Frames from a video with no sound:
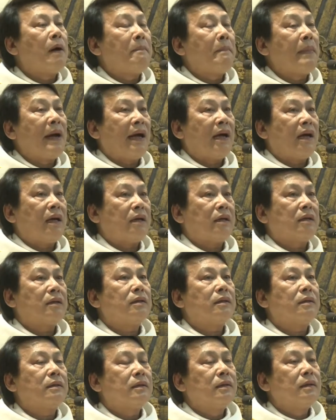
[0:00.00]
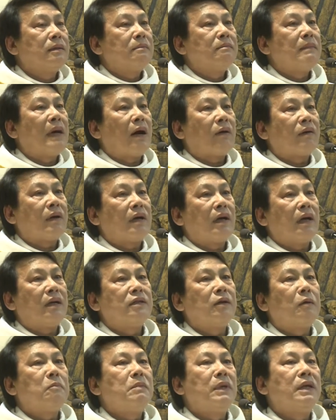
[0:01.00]
và mẹ bảo rằng là
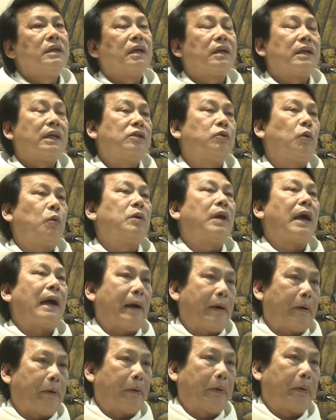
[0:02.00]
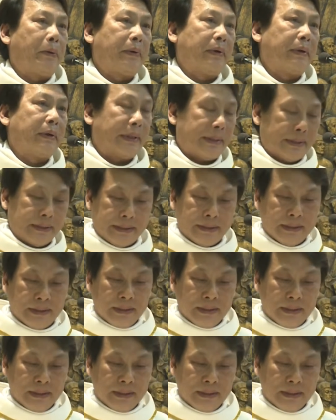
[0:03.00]
giống mình ở cái chỗ nào à.